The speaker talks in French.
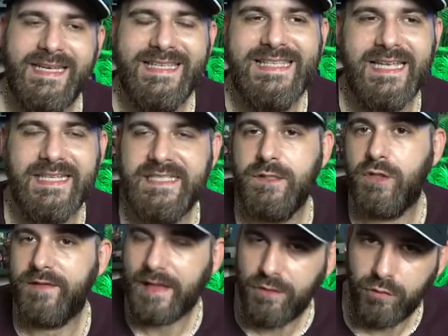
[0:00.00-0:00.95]
qui
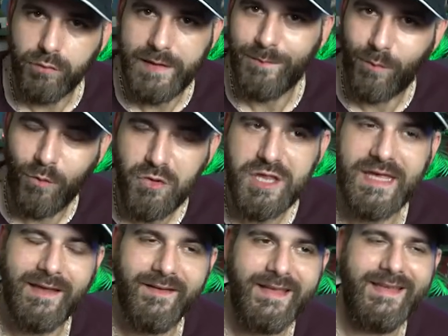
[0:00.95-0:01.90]
s'additionne à tous les
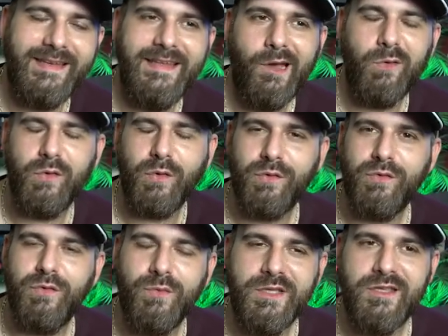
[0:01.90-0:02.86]
projets qu'il y a autour
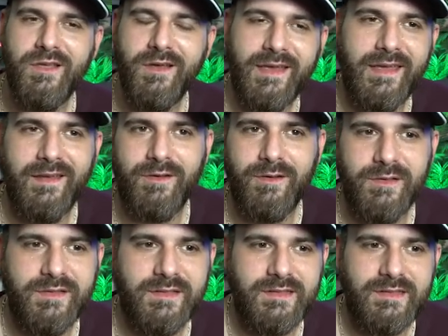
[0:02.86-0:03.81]
de The Witcher et
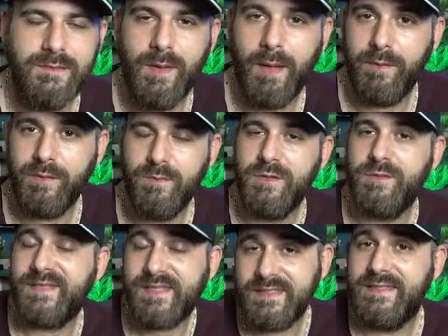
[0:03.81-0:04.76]
euh, Cyberpunk
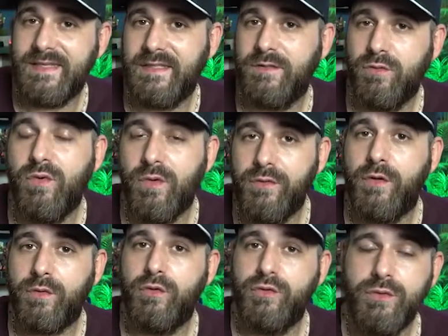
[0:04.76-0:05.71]
2077 et du coup un
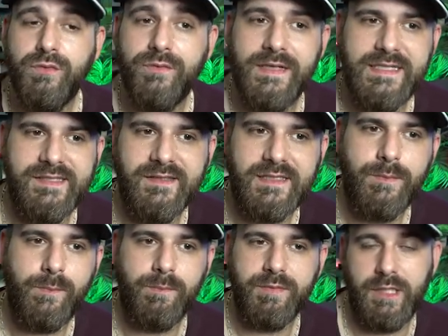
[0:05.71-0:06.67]
autre jeu, une nouvelle licence
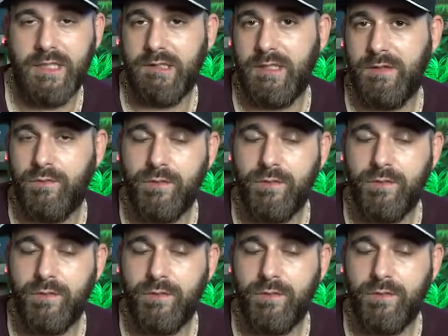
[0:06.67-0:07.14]
qui, qui,